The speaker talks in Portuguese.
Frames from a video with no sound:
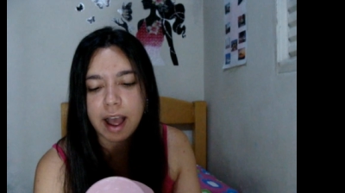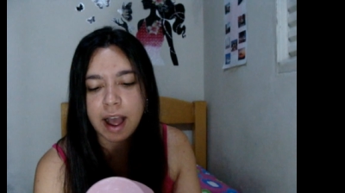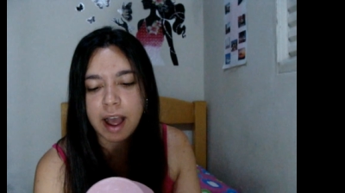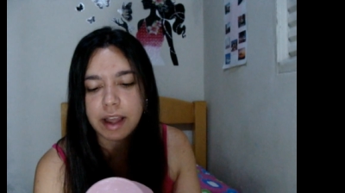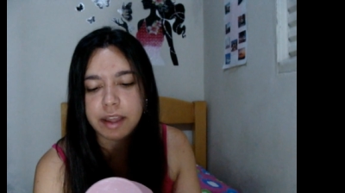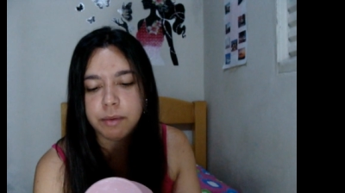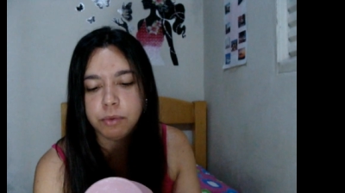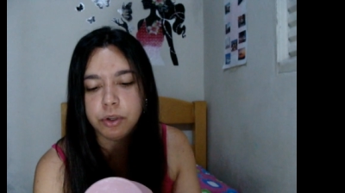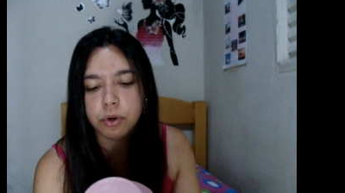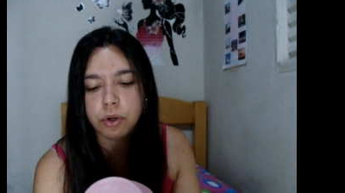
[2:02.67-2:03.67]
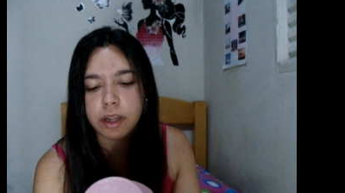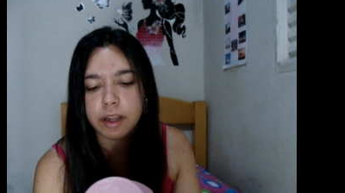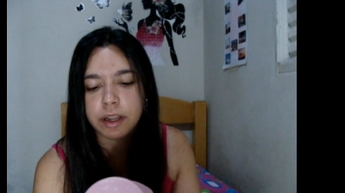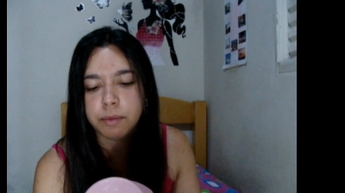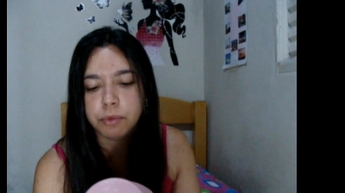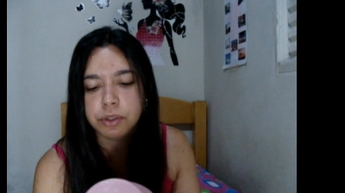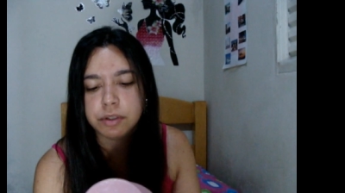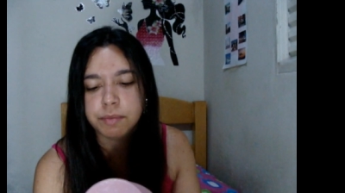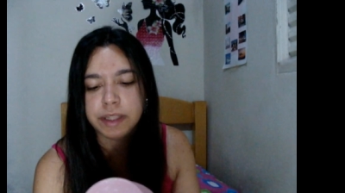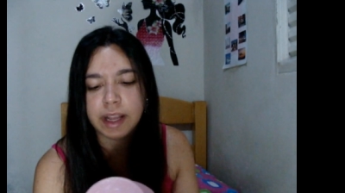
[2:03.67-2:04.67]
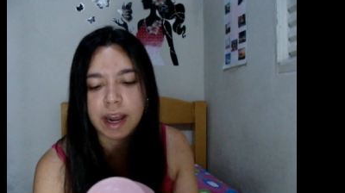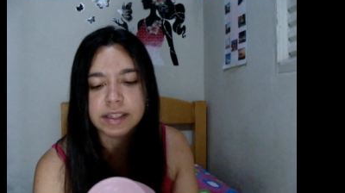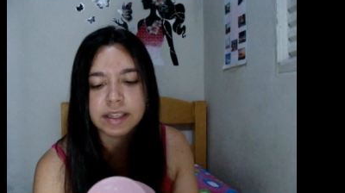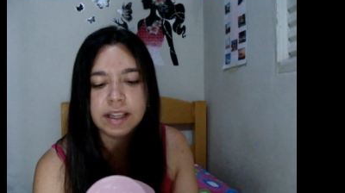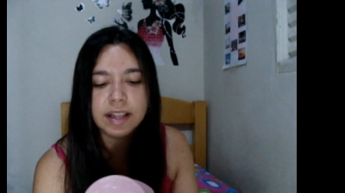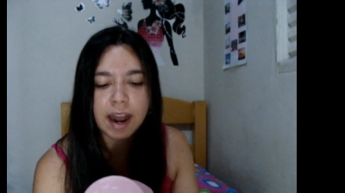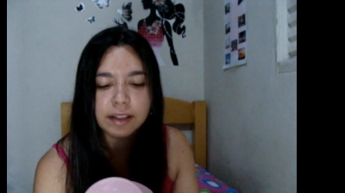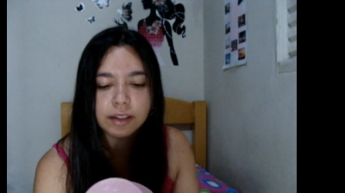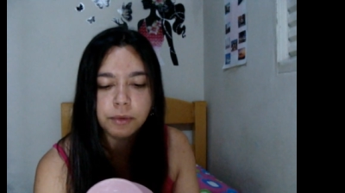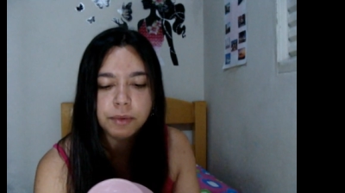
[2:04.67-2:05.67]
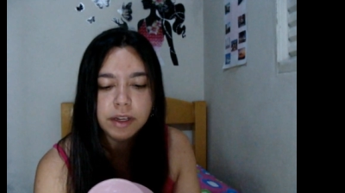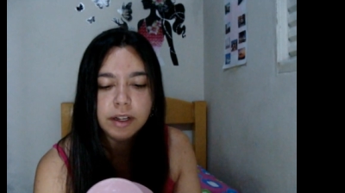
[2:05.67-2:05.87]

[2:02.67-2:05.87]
A e, e, e muitos minerais que hidratam.